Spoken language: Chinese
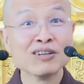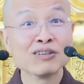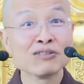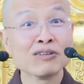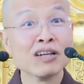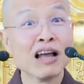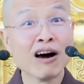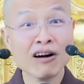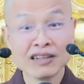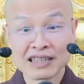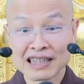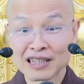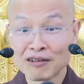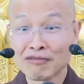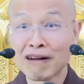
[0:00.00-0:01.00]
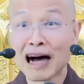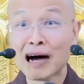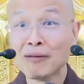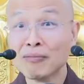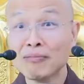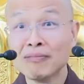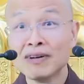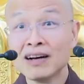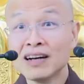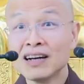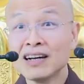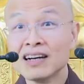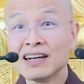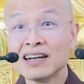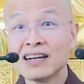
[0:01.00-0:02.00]
所以老和尚的法，
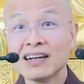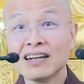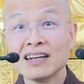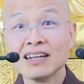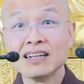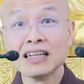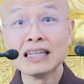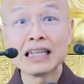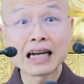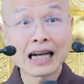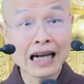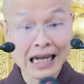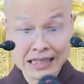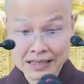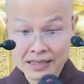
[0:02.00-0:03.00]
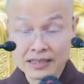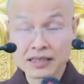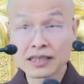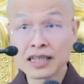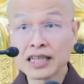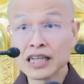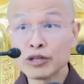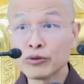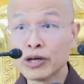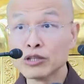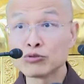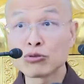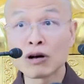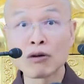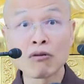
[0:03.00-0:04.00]
你得看自己的因缘
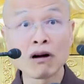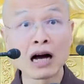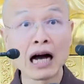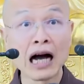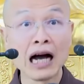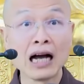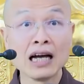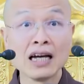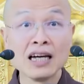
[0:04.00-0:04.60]
状况啊，